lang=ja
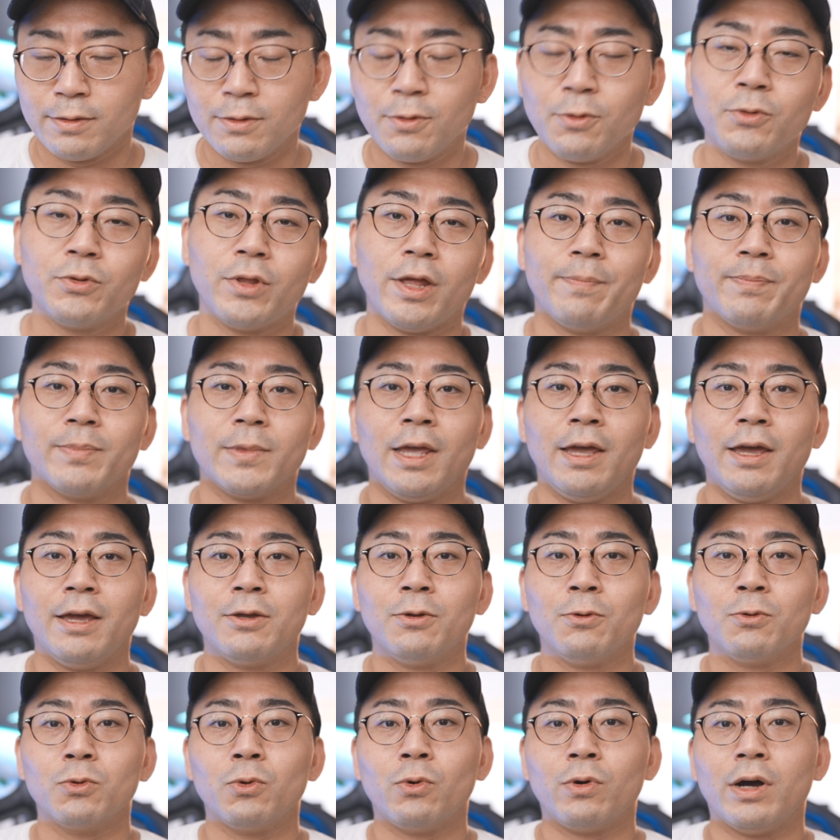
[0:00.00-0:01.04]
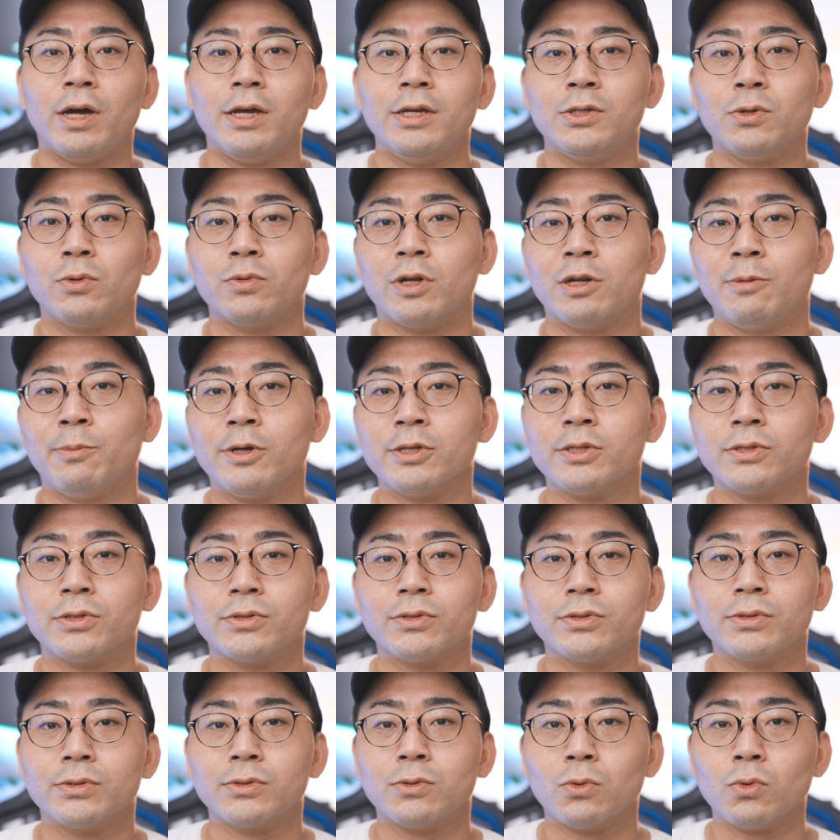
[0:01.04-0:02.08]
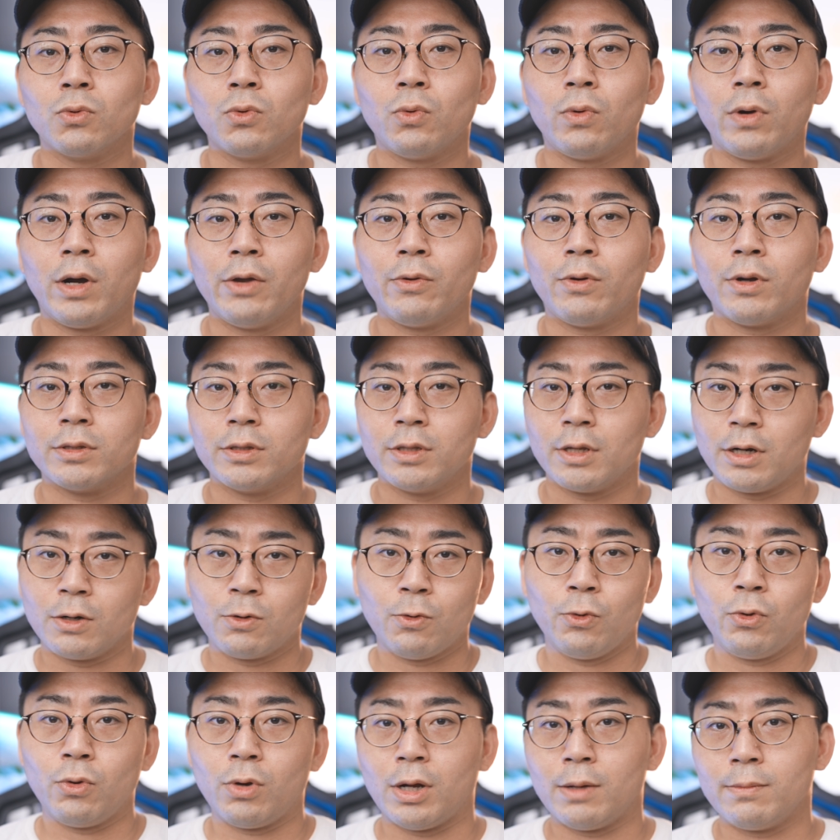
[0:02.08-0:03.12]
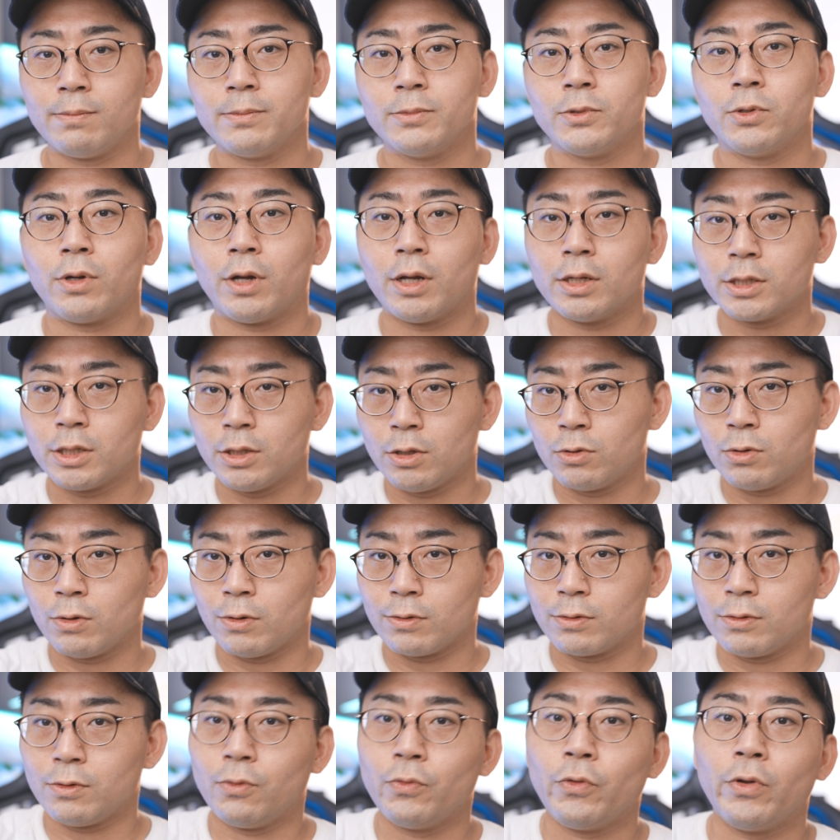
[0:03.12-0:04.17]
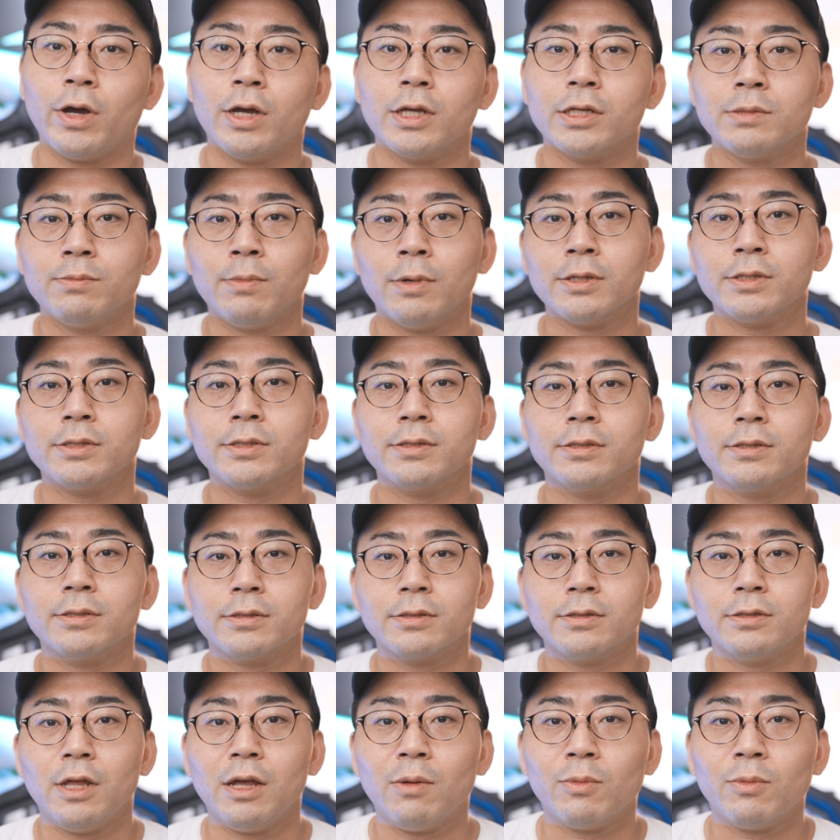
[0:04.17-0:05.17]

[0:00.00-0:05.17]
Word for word: ということで、えー、今日の動画は以上になります。この動画が良かったら高評価、それからチャンネル登録お願いします。